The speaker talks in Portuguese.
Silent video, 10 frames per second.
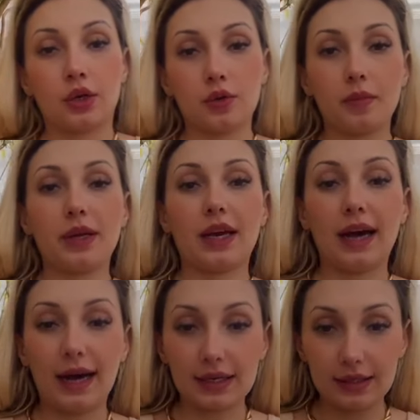Sobre
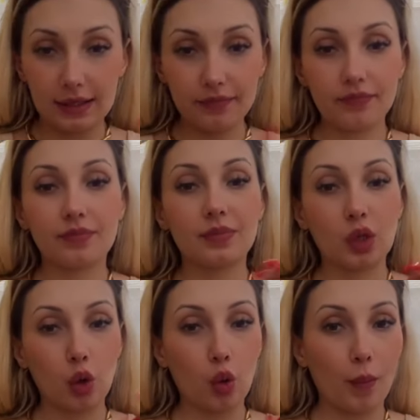carne,
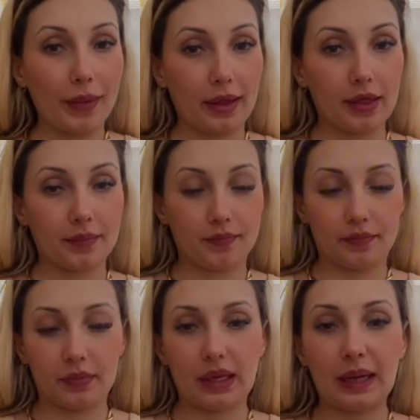
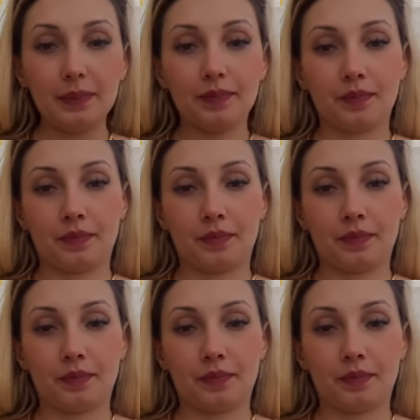tá?